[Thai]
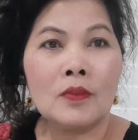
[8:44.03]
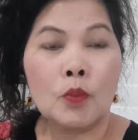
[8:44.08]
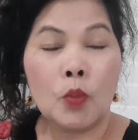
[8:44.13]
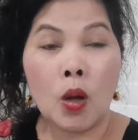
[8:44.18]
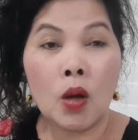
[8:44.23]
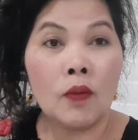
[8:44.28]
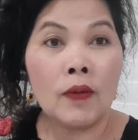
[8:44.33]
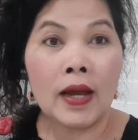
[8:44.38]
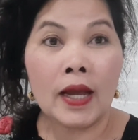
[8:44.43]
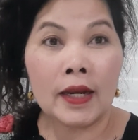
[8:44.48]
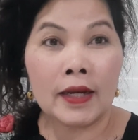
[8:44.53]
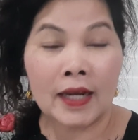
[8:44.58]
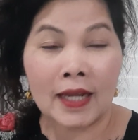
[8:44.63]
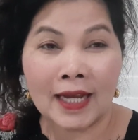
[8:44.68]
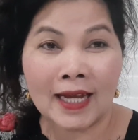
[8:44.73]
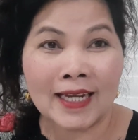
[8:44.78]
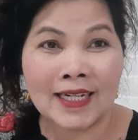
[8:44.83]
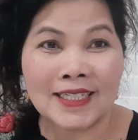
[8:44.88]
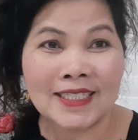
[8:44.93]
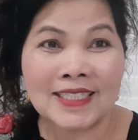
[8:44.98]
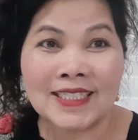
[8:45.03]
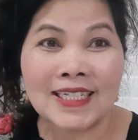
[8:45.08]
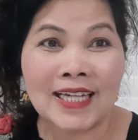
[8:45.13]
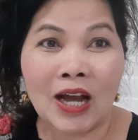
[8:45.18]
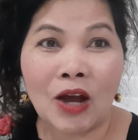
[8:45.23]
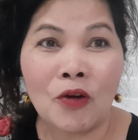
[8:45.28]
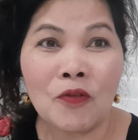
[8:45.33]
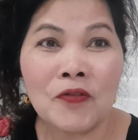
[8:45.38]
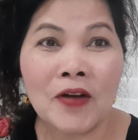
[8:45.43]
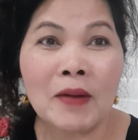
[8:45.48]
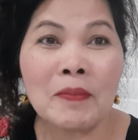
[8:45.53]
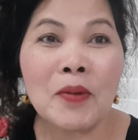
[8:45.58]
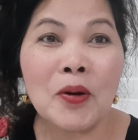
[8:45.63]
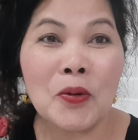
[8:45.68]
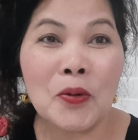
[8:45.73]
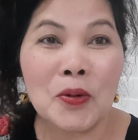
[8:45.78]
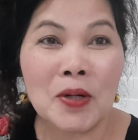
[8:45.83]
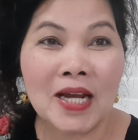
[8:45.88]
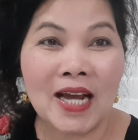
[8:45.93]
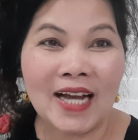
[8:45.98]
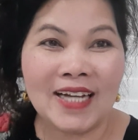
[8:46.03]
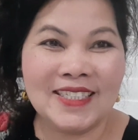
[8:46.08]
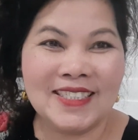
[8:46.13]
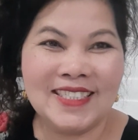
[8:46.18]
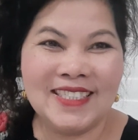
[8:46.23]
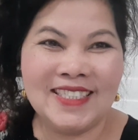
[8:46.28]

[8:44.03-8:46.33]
เพราะว่าเขาฟังบรรลุเรื่อง